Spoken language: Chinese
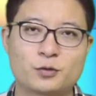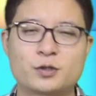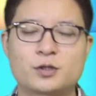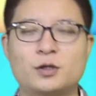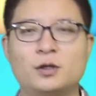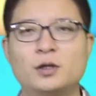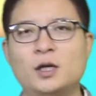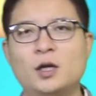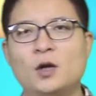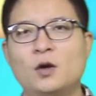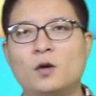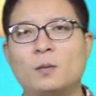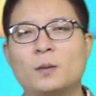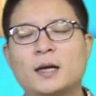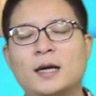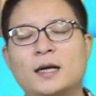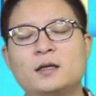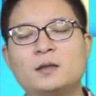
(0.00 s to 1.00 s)
是说，我
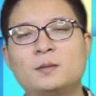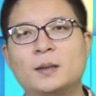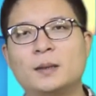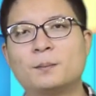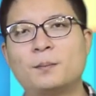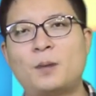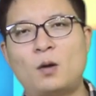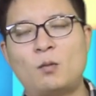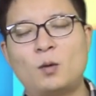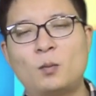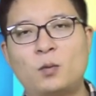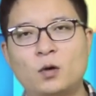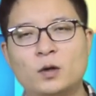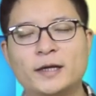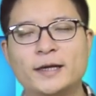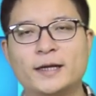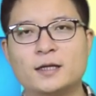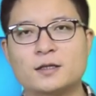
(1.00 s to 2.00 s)
们看日本泡沫
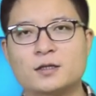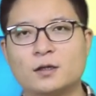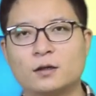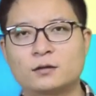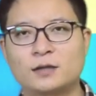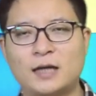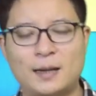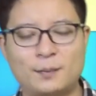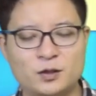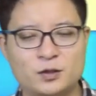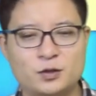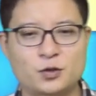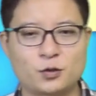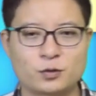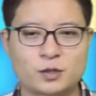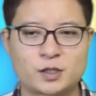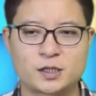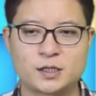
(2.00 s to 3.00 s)
破裂的时候，他们
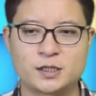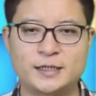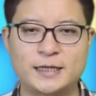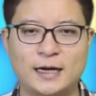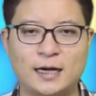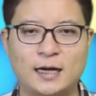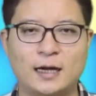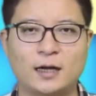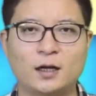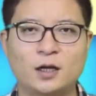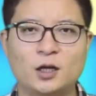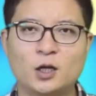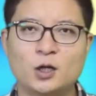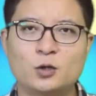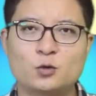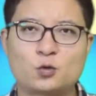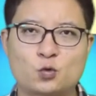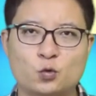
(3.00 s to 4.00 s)
就是央行
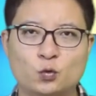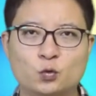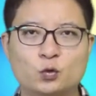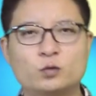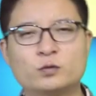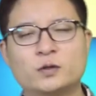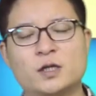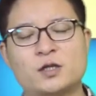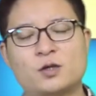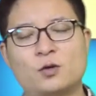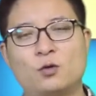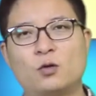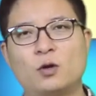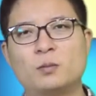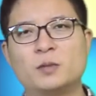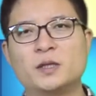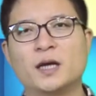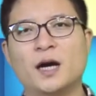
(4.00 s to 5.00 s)
主动的收
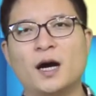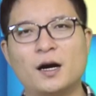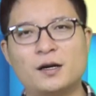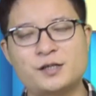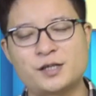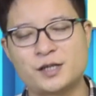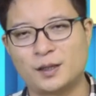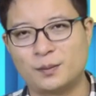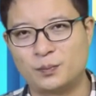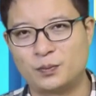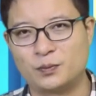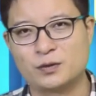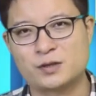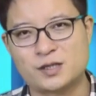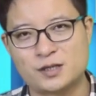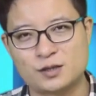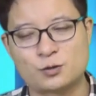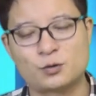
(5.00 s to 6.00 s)
货币，而且
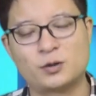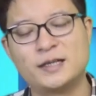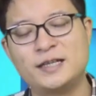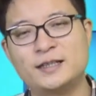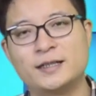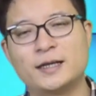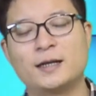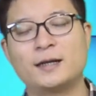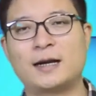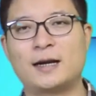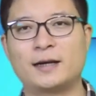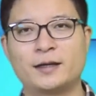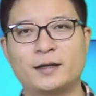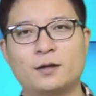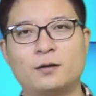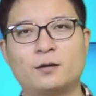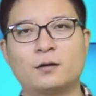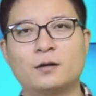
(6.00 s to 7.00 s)
不是说一年两
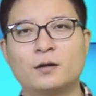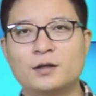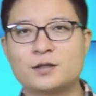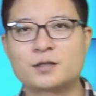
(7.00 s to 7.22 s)
年哦，